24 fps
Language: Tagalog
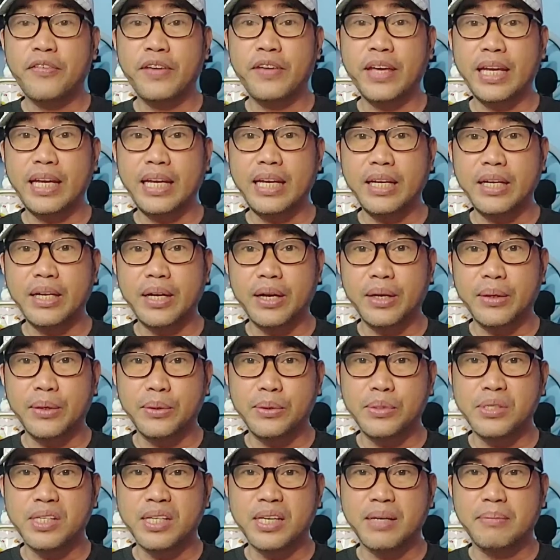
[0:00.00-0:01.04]
feeling
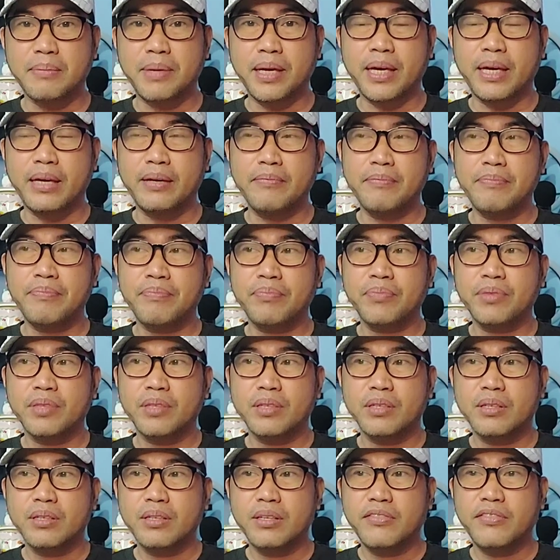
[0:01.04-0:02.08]
close kami,
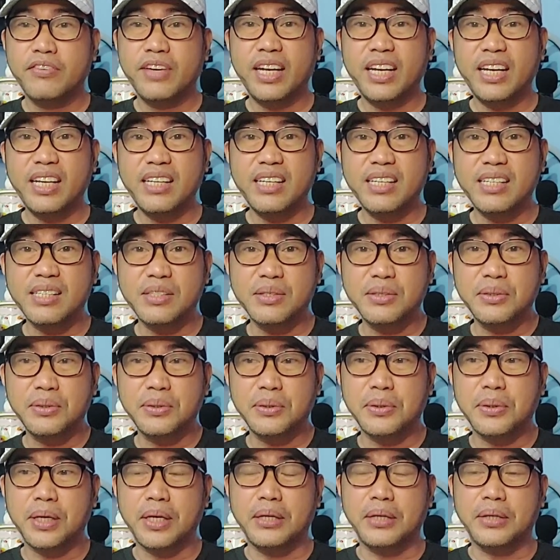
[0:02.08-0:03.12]
feeling niya
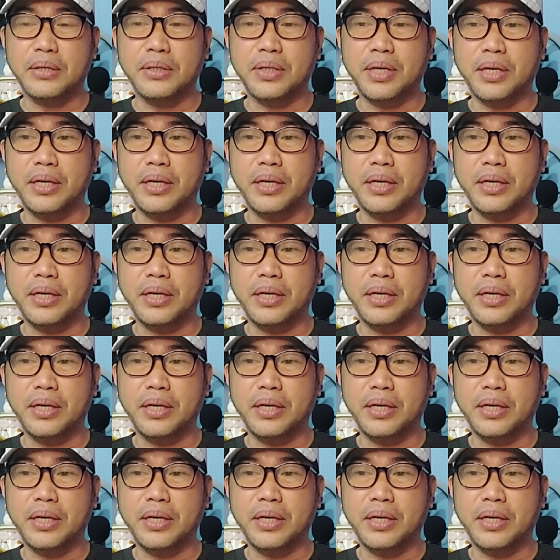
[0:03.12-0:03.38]
siguro ano,